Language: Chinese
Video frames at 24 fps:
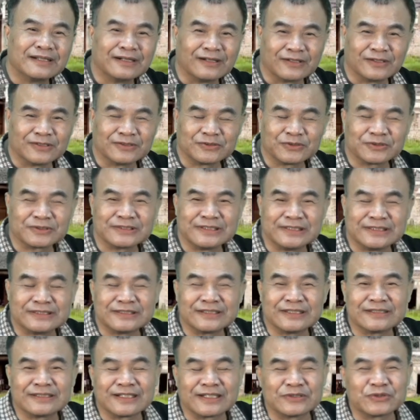哦，就是以
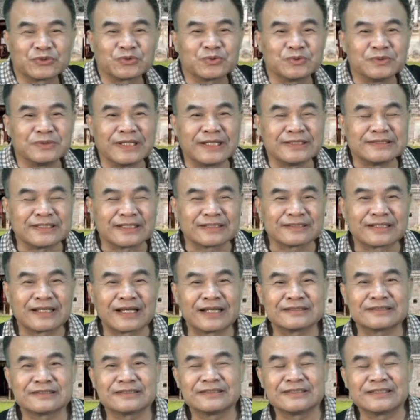现在的术语来讲，
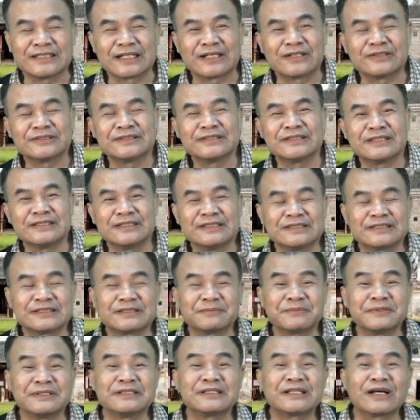他是想要建立
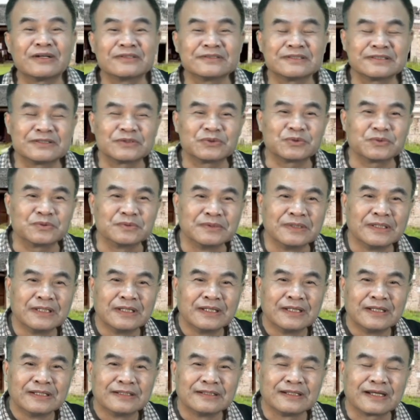这么一套制度。
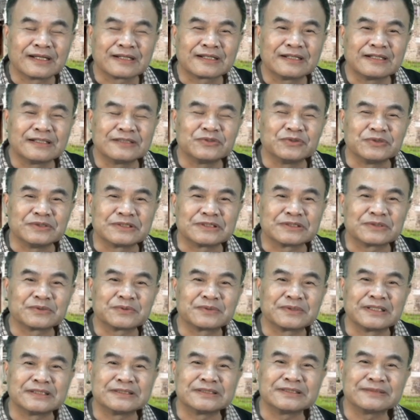那科举制
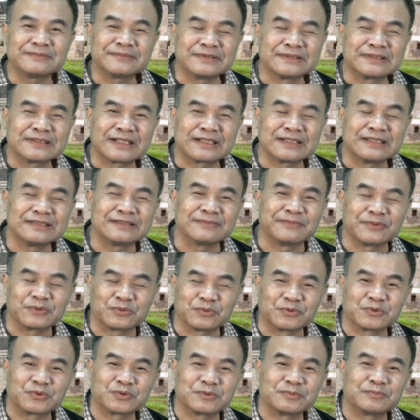度呢？基本上你怎么
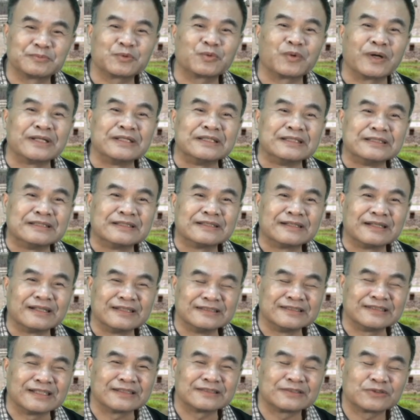读书，不管你啊，
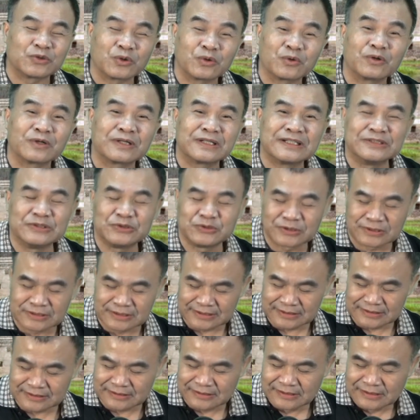你只要通过科举就
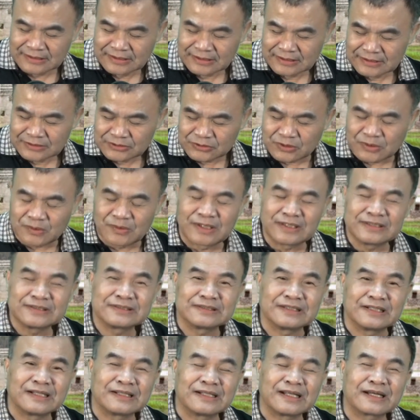可以了。所以王安
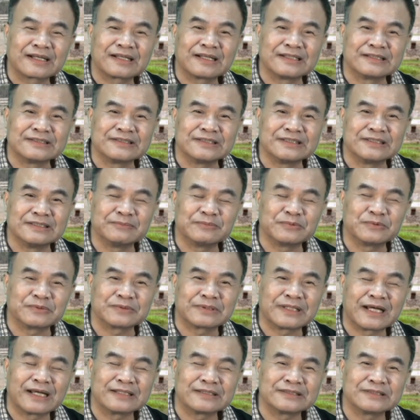石呢，他更进一步，
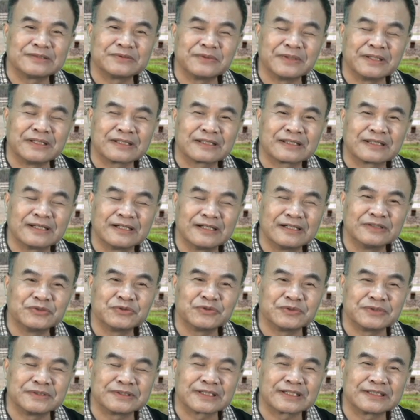他认为科
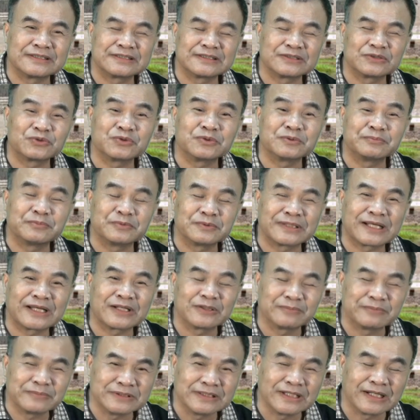举这个制度不太
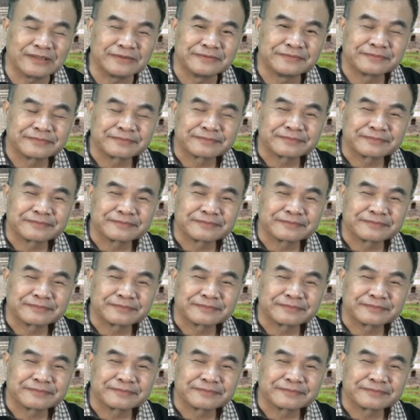有必要。